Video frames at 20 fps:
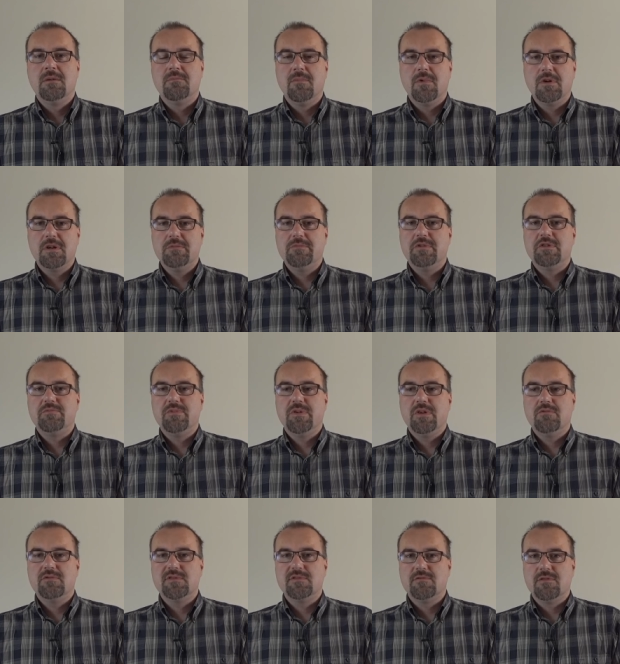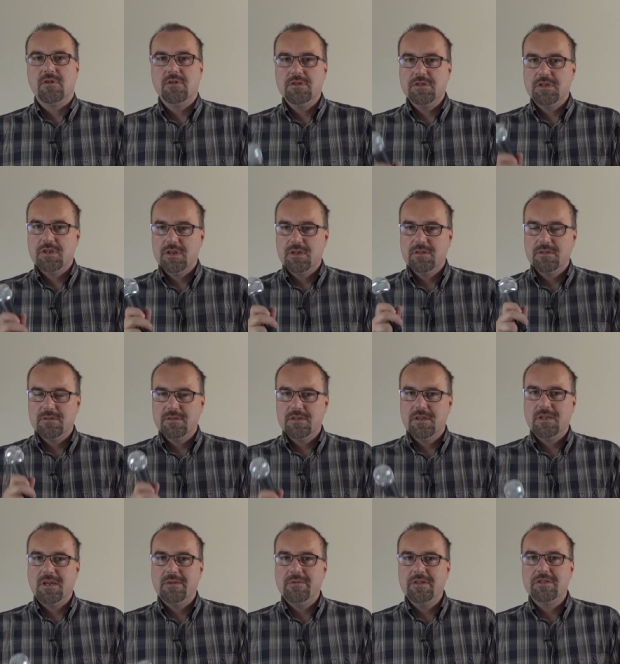moglibyśmy je usunąć.
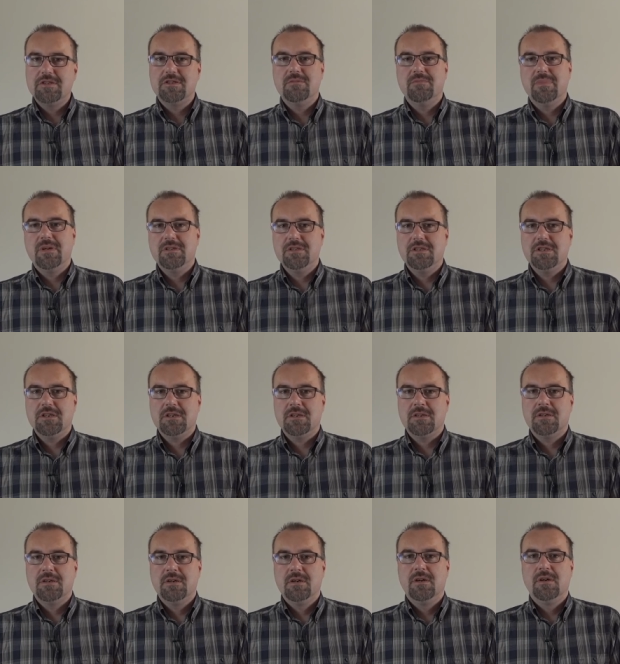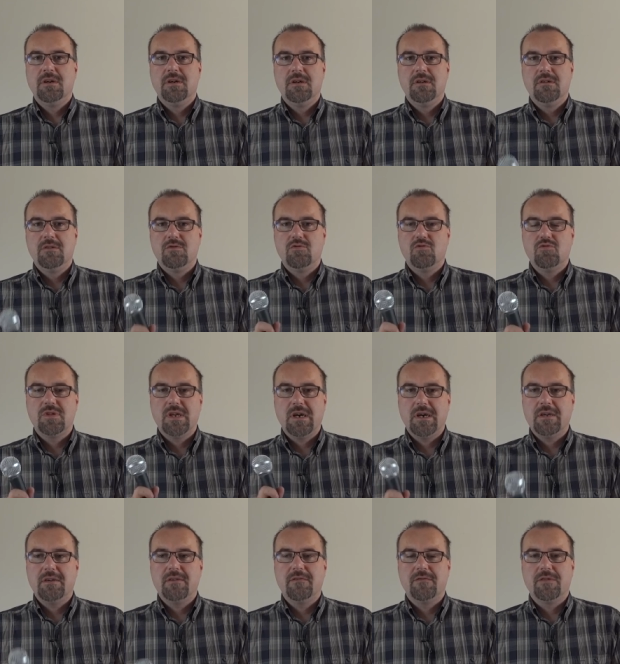Dynamiczny będzie
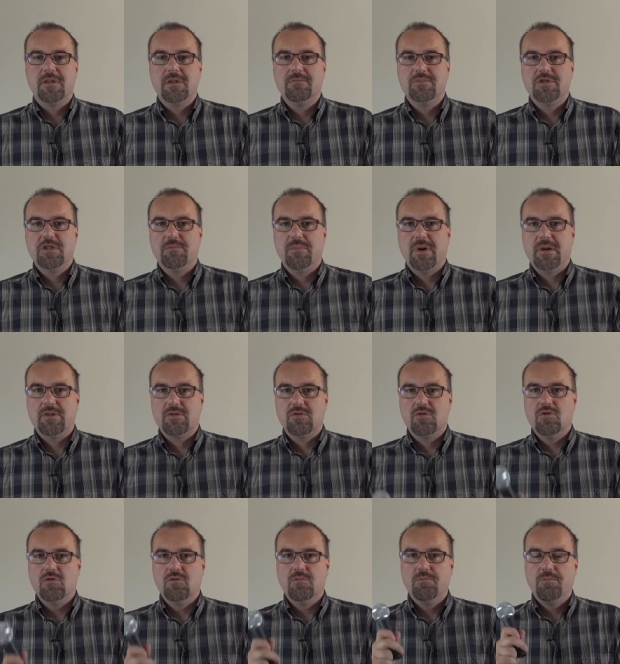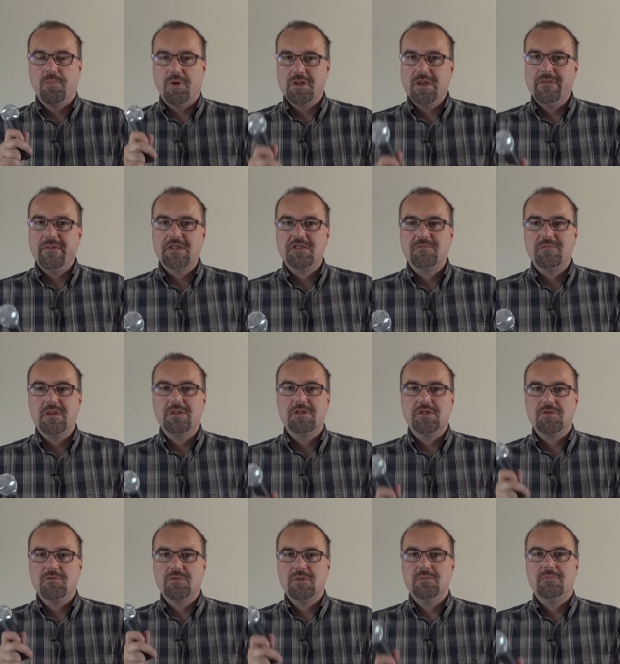tutaj w tym przypadku, ponieważ mniej
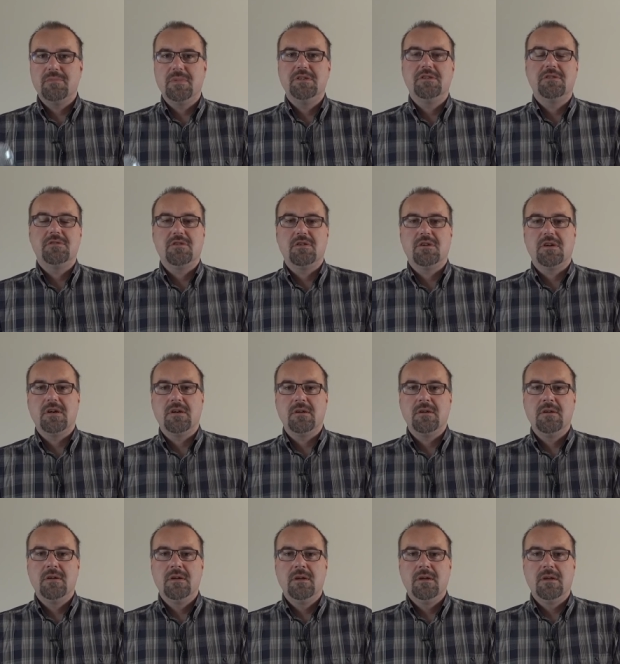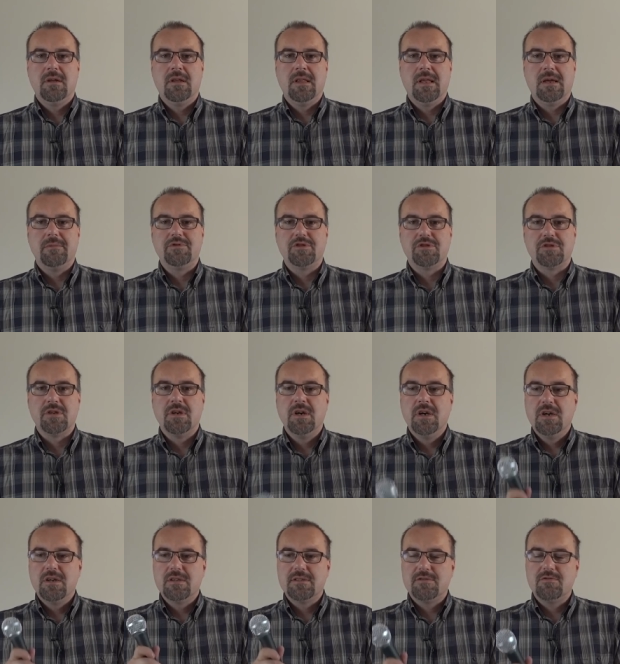czuły, będzie trochę lepszy.
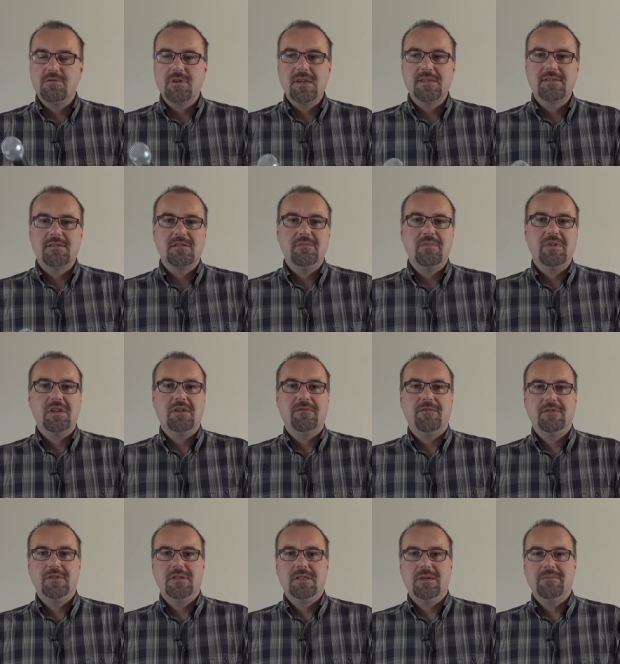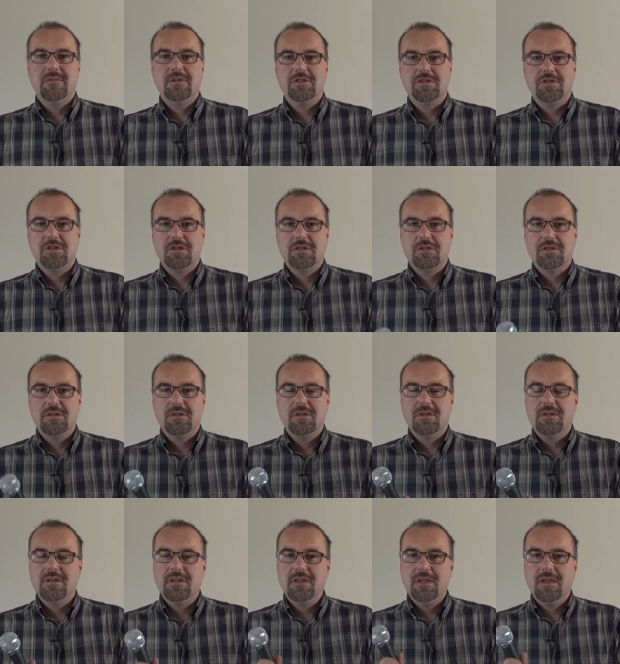Z drugiej strony mikrofon dynamiczny
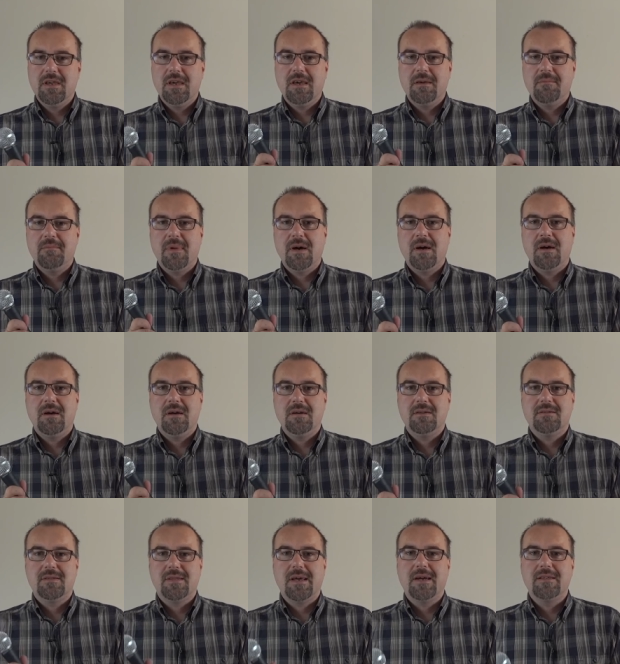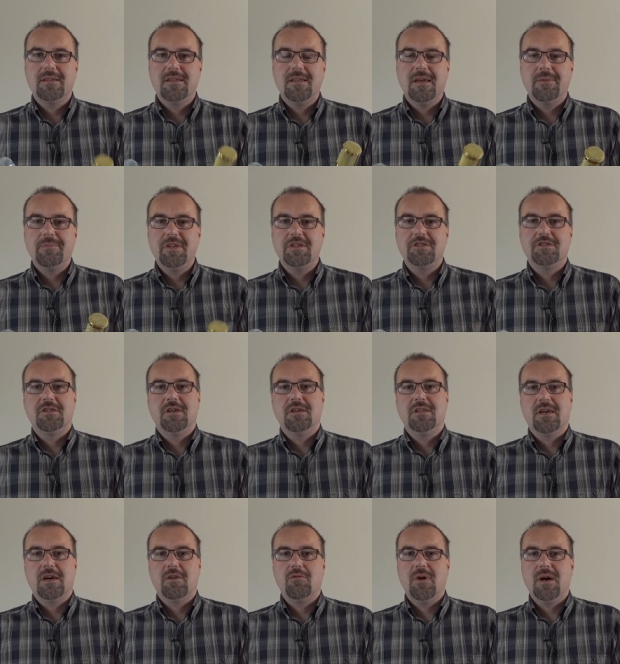nie ma tak dynamicznej,
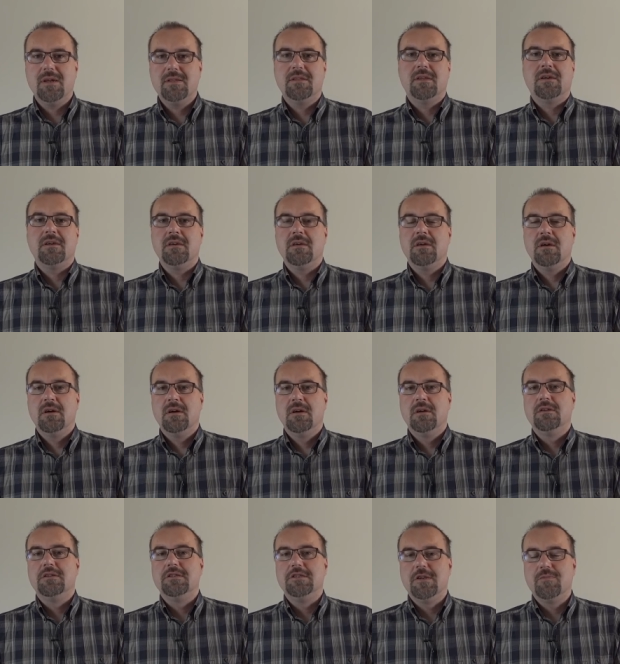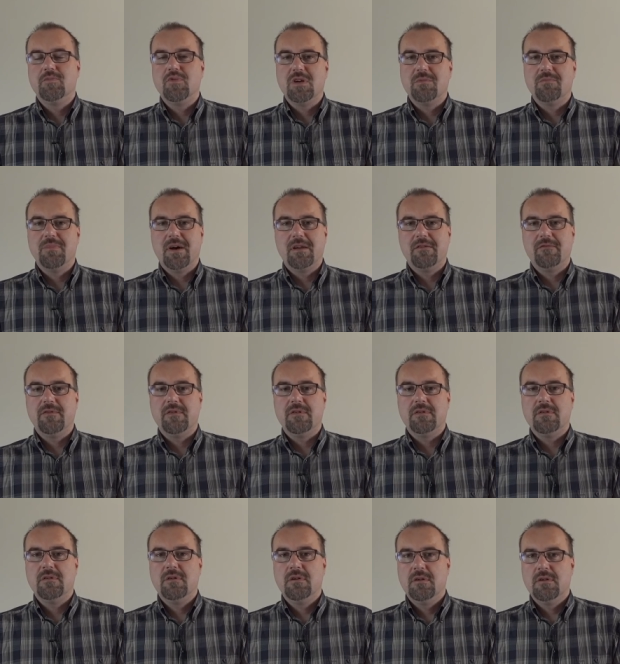tak ładnej, ciepłej barwy